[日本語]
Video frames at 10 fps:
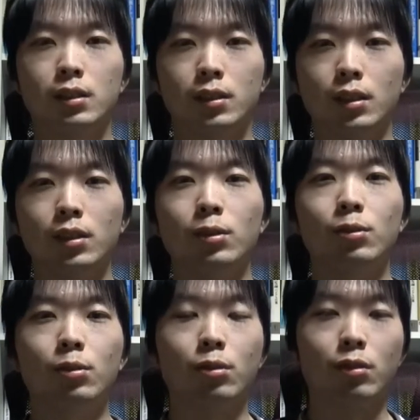チャンネル
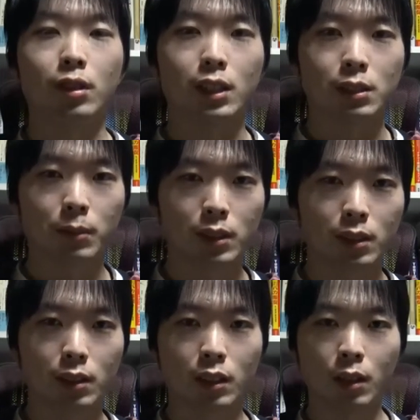登録お願いしま
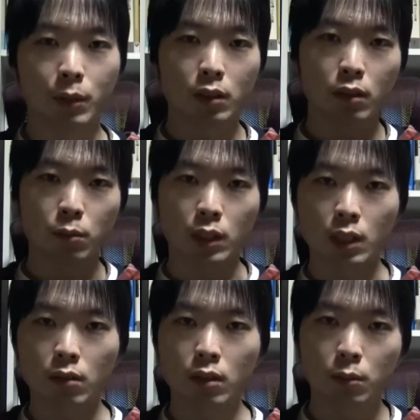す画面の
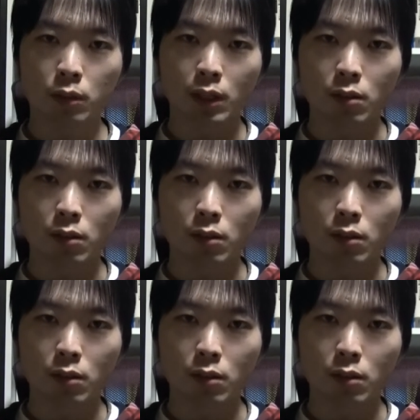右上のボタン